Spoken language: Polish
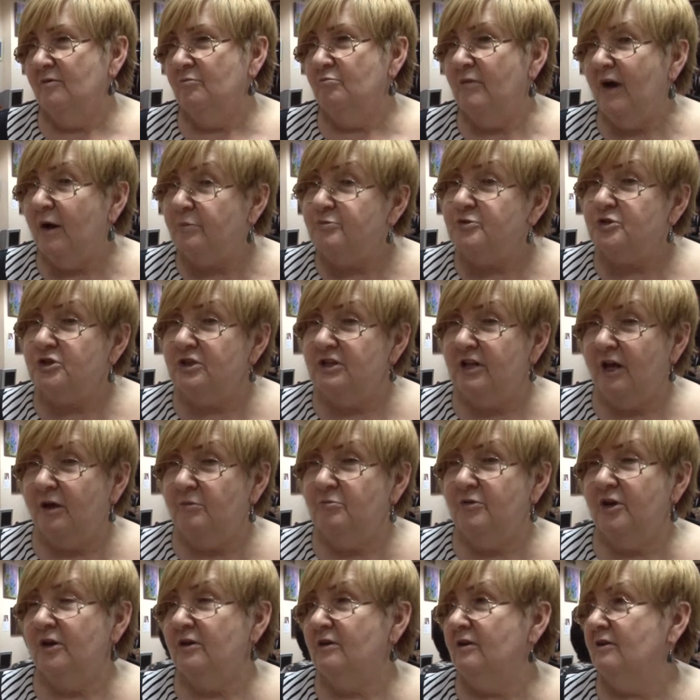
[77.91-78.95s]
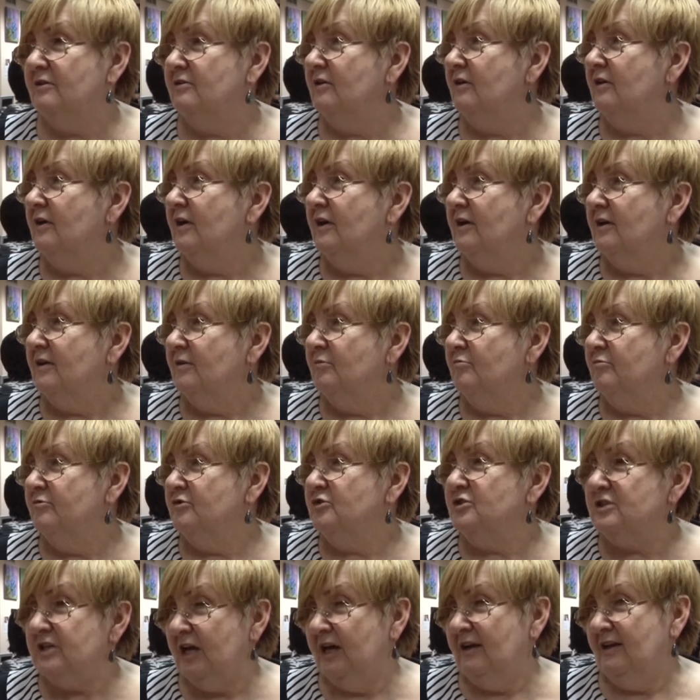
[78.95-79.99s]
Ma przynajmniej y,
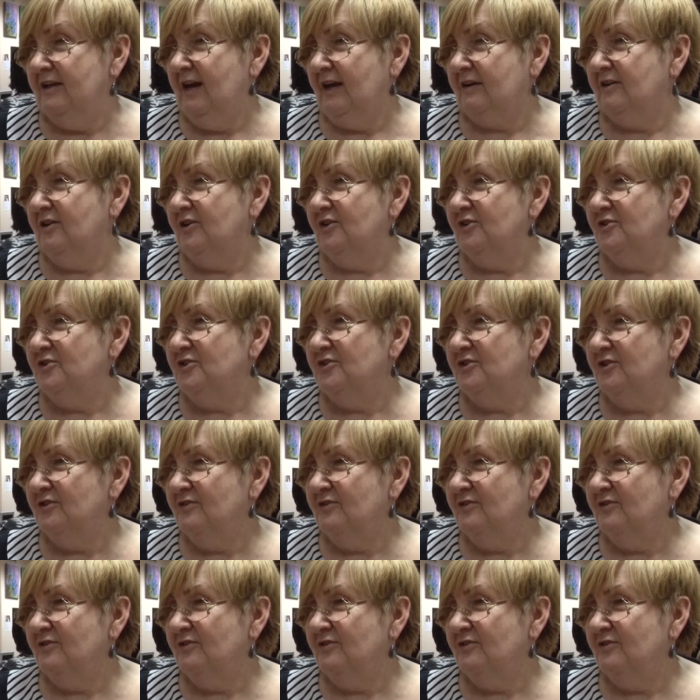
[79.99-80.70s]
cel jakiś